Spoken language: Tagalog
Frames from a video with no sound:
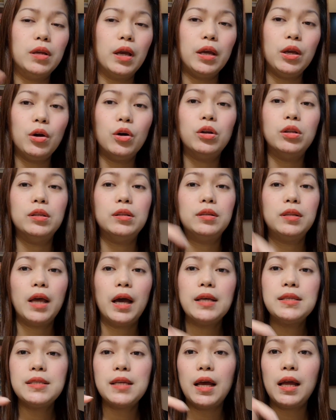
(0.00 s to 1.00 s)
Ayun,
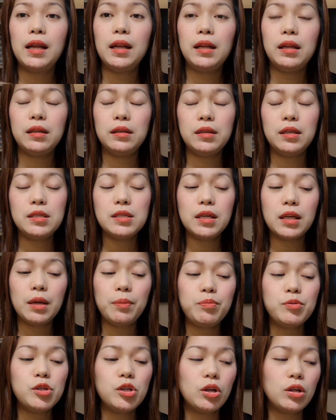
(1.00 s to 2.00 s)
nasa
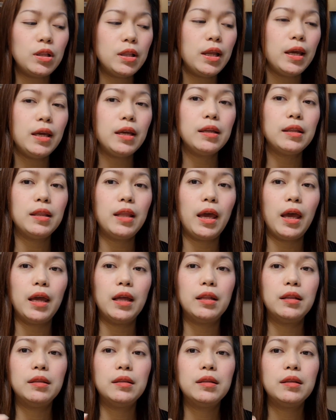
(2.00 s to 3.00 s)
description link
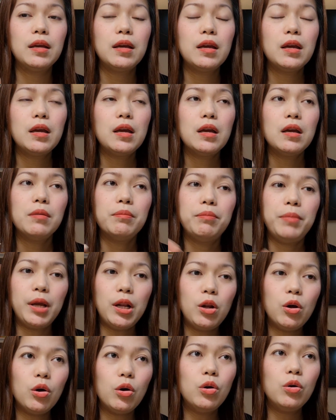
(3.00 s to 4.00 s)
din
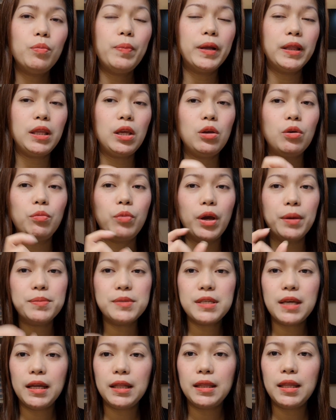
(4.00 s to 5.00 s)
below, pati yung
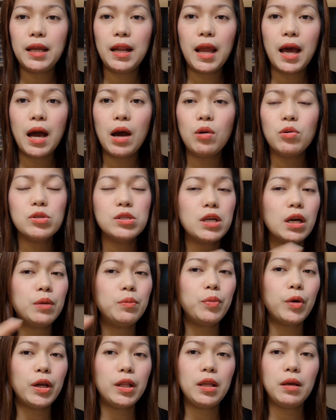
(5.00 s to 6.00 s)
website nila kung
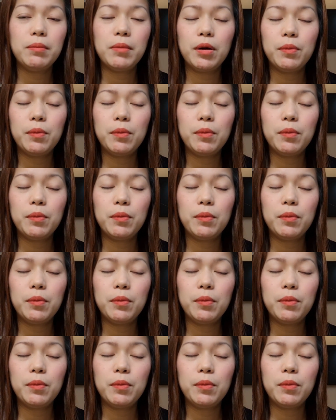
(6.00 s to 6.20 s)
saan pwedeng